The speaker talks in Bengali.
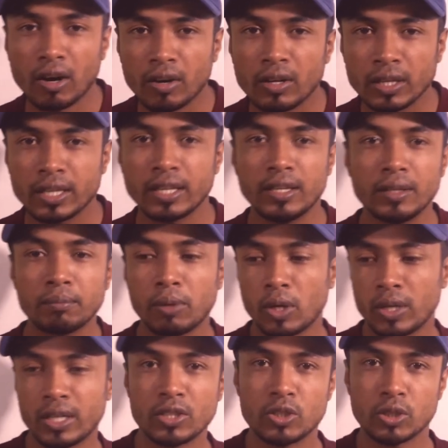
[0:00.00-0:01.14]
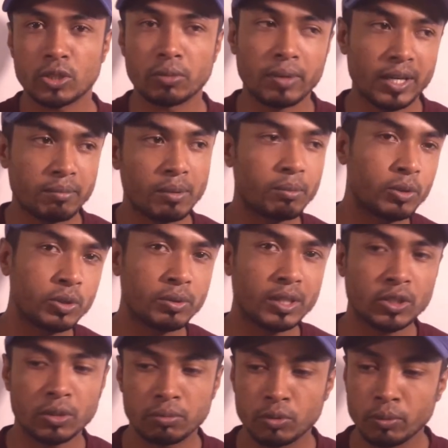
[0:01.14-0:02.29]
অনেকেই বলে না ছোট ভাই বা বন্ধু
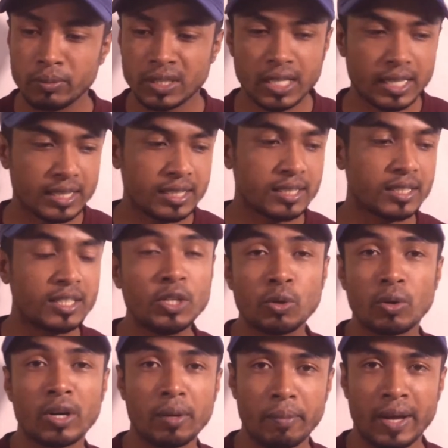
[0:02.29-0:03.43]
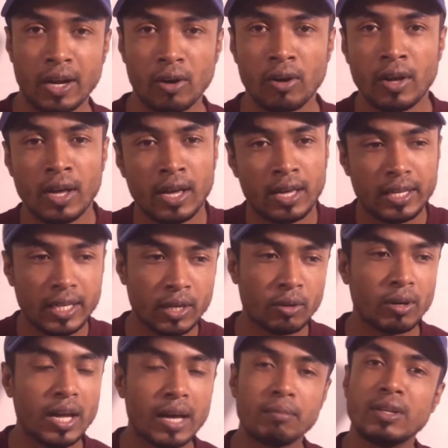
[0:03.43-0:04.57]
বান্ধব তুমি সারাদিন কি করে বেড়াও
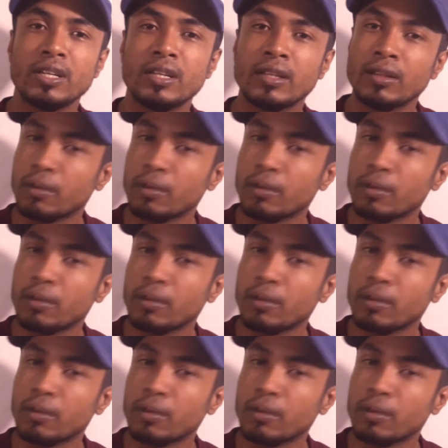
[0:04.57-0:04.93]
এগুলো আমি